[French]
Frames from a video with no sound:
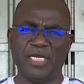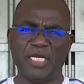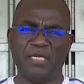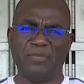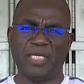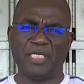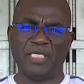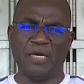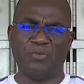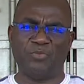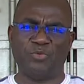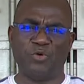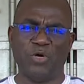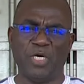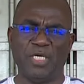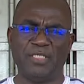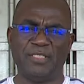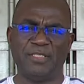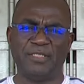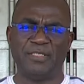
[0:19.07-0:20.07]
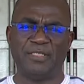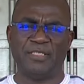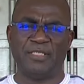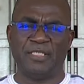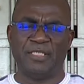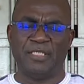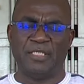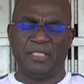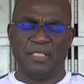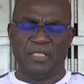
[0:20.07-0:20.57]
également d'emplois.
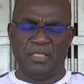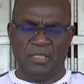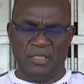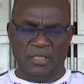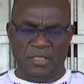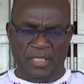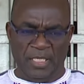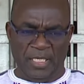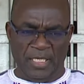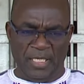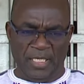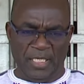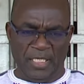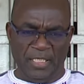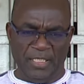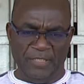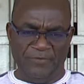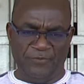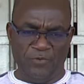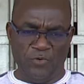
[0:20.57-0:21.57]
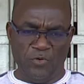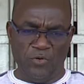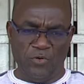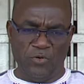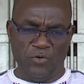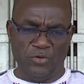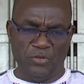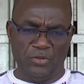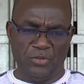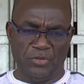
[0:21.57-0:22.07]
Et il
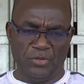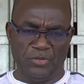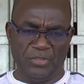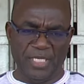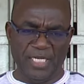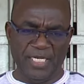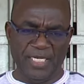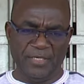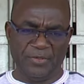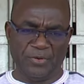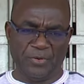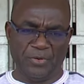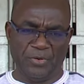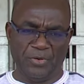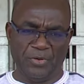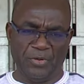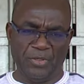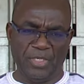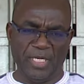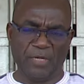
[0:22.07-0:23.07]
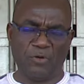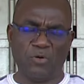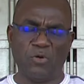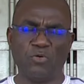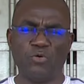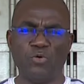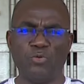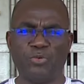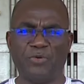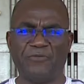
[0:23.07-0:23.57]
faut retenir que les
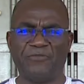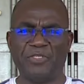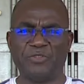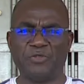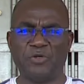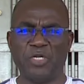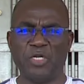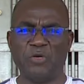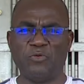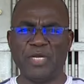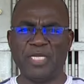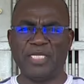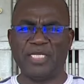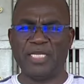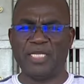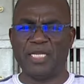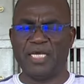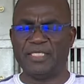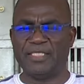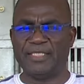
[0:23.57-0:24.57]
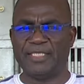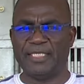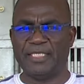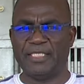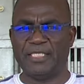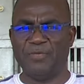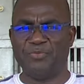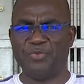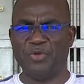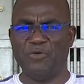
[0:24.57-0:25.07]
concours professionnels ont été
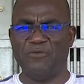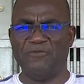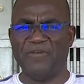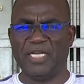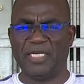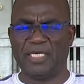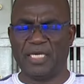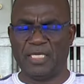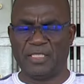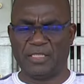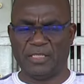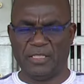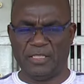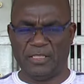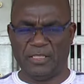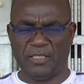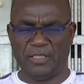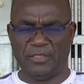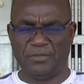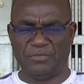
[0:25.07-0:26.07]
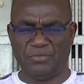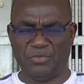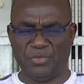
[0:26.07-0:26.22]
lancés depuis le 24